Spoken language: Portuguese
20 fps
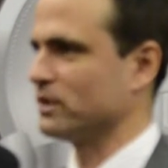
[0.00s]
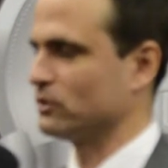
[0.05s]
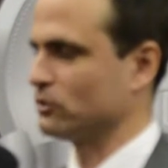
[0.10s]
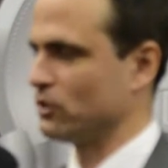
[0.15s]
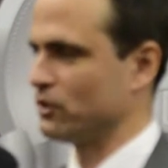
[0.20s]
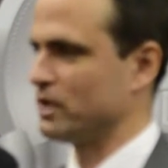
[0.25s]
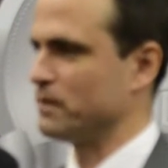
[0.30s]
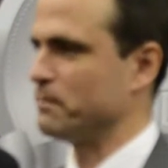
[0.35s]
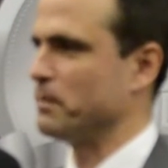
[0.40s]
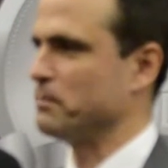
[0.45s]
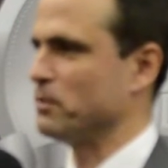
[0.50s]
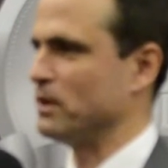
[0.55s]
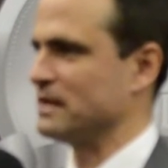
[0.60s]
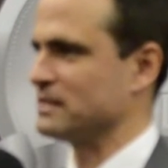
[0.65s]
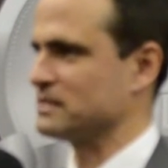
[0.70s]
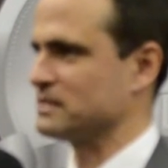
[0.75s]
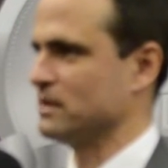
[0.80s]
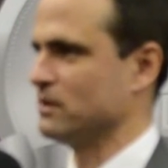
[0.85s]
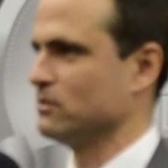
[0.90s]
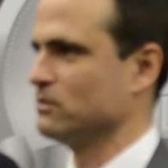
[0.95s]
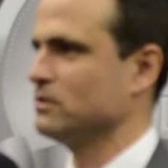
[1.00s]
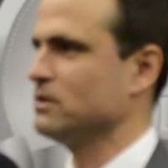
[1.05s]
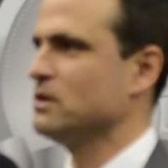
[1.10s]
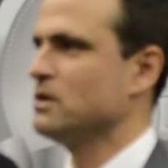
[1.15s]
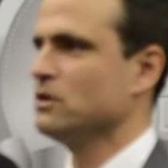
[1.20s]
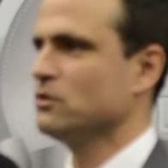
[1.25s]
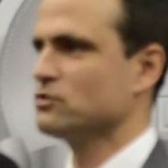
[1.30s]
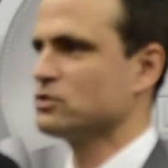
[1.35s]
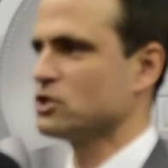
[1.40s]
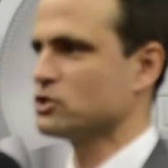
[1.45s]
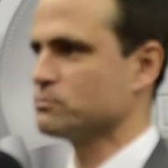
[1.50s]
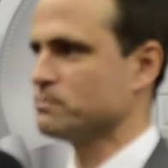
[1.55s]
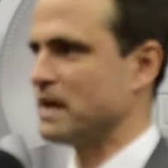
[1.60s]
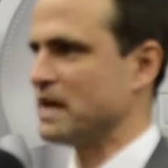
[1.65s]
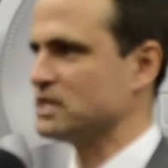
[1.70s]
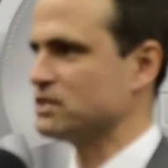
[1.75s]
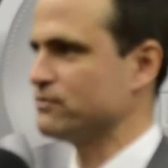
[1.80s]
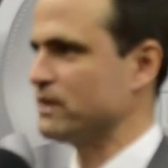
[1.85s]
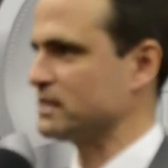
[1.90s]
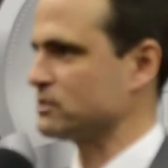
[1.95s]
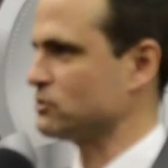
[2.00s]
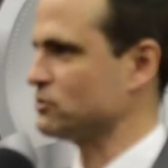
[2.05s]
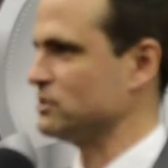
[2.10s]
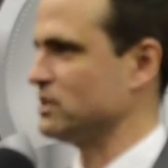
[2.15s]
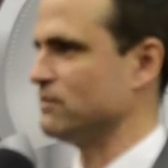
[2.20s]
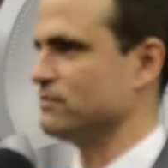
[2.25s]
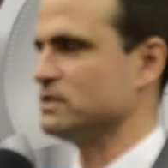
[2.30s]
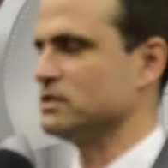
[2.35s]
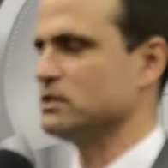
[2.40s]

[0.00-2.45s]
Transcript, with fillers: que toda a população nos seus mais diversos níveis,